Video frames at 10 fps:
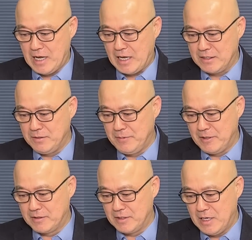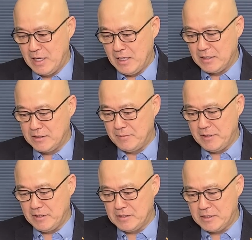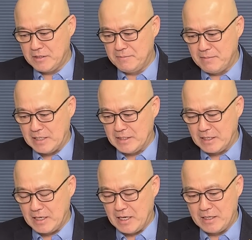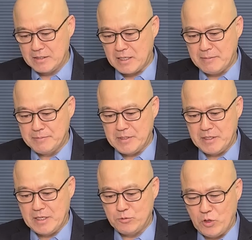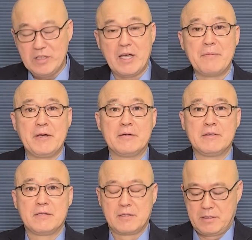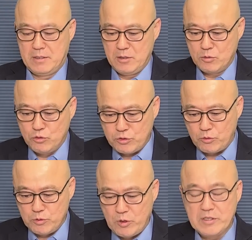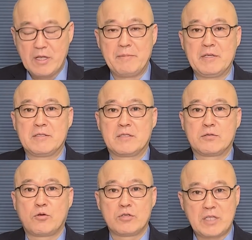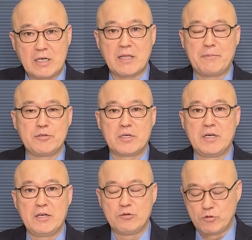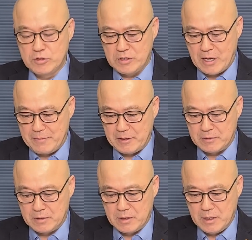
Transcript: 아니면 이재명이 지금 만약에 사법 처리가 된다면 구속이 된다면 또는 당대표직을 내려놓는다면